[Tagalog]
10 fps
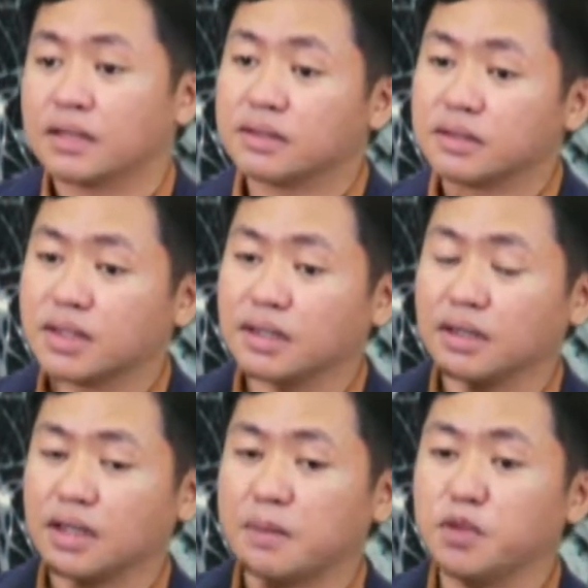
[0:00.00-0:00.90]

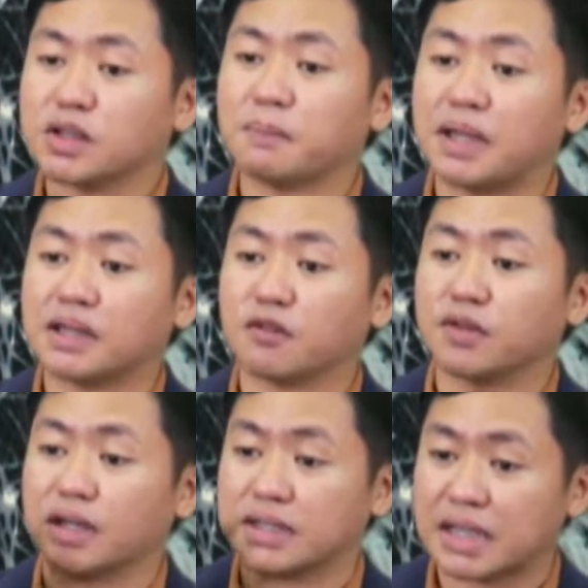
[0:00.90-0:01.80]
The immutability of
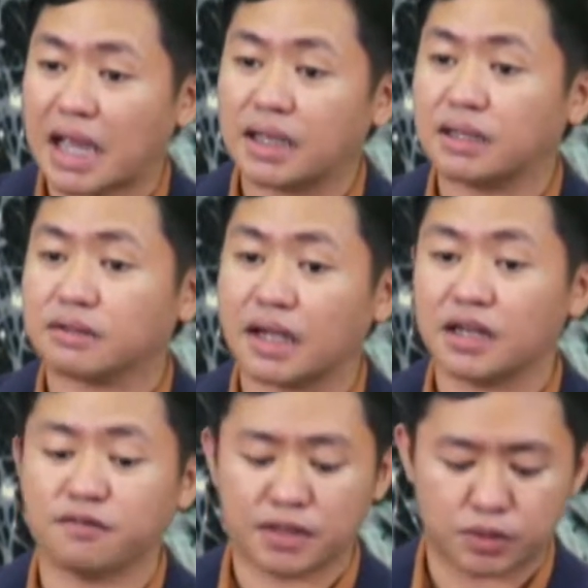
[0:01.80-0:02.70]
God is highly
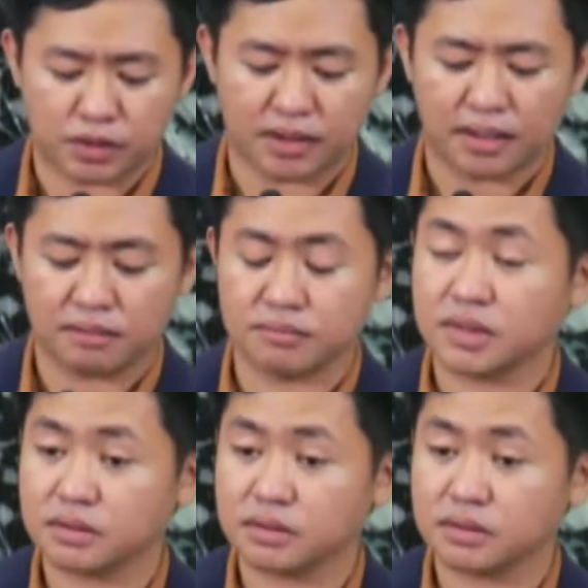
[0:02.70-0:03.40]
relevant today